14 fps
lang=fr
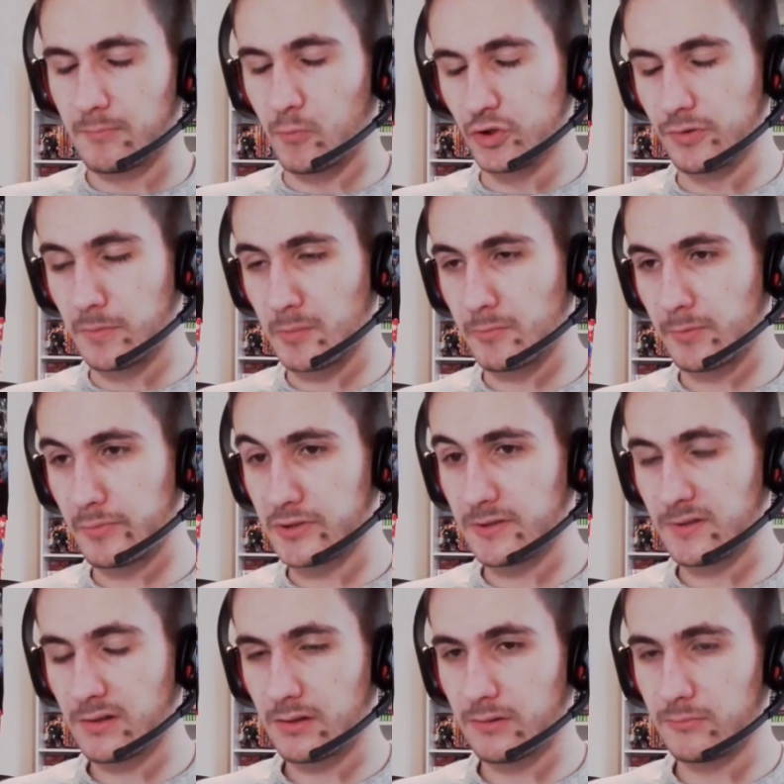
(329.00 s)
Bon, je vais pas me
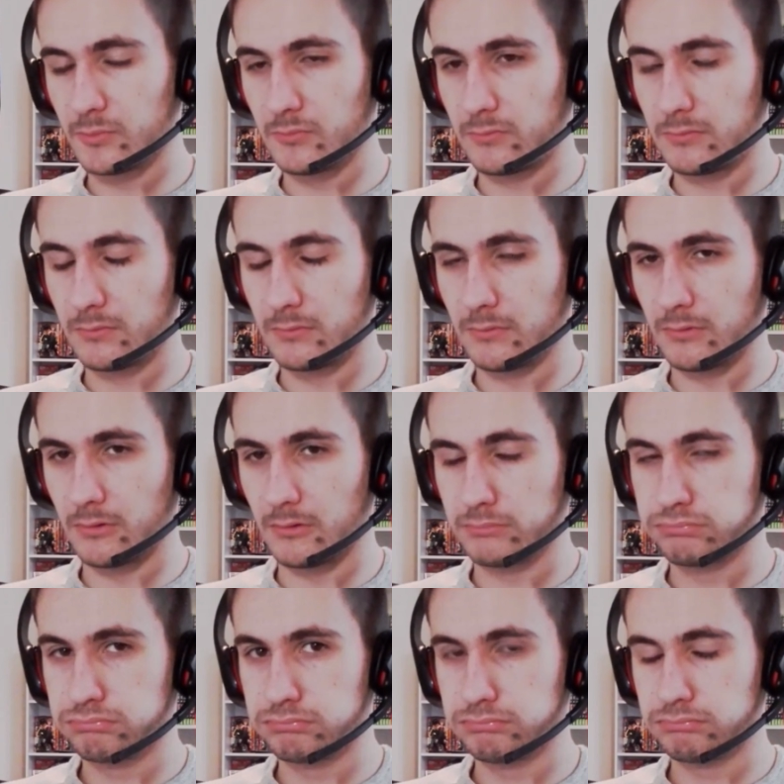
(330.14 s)
répéter, hein, mais bon... Euh,
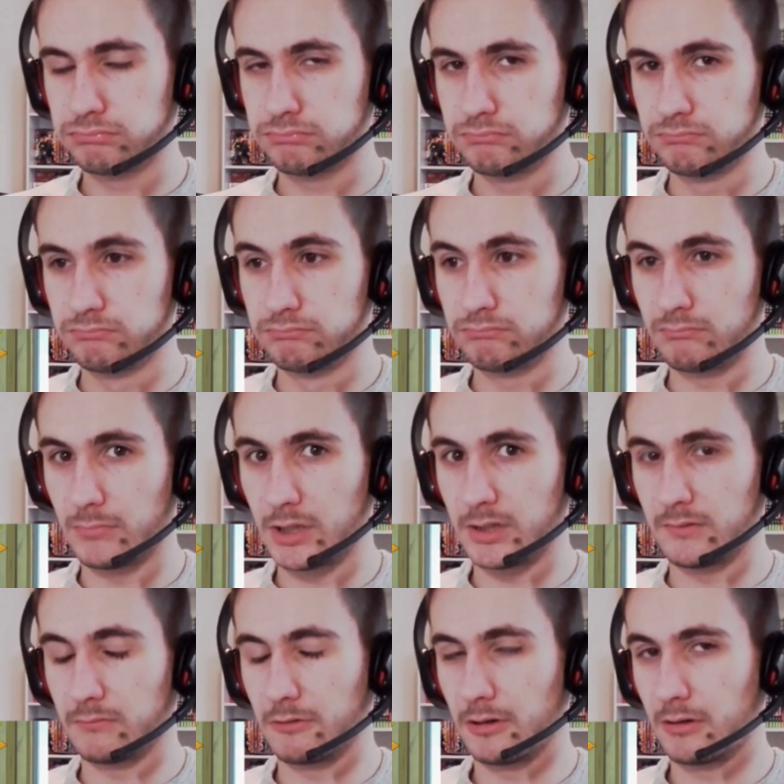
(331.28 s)
bah
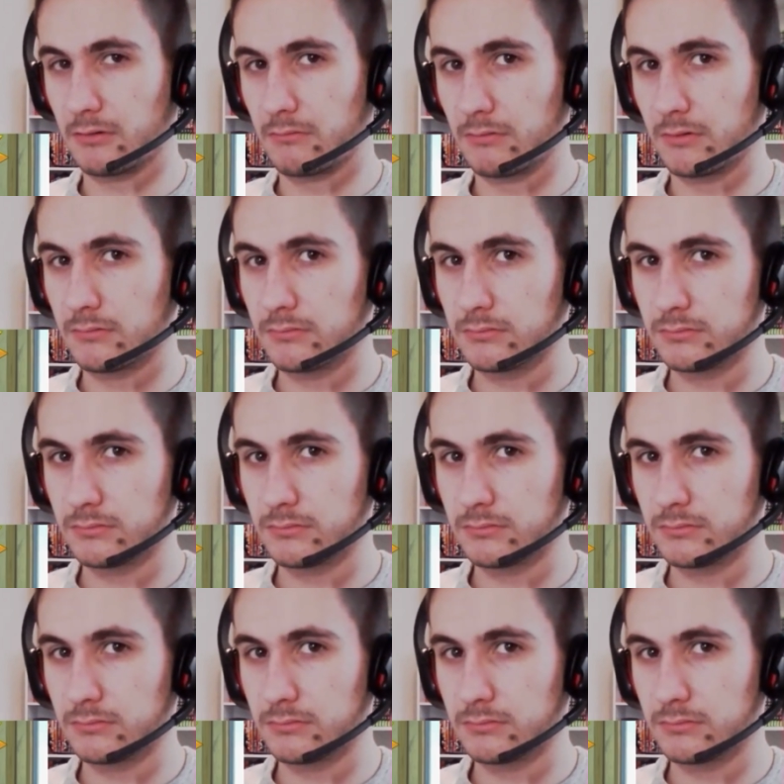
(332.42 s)
voilà quoi.